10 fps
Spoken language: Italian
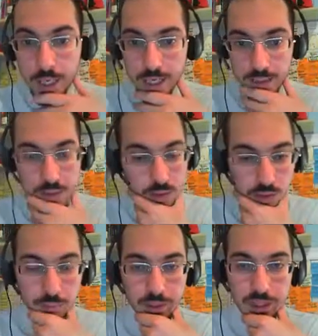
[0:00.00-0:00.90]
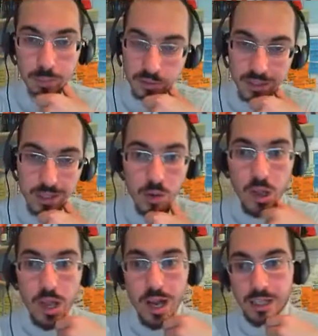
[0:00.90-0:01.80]
un cazzo, anche perché portarlo
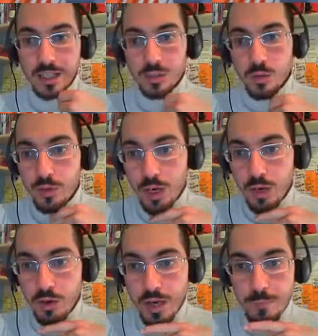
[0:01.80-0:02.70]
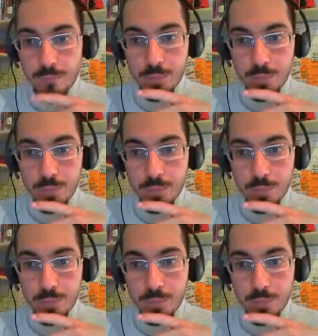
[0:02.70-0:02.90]
a grado viola non è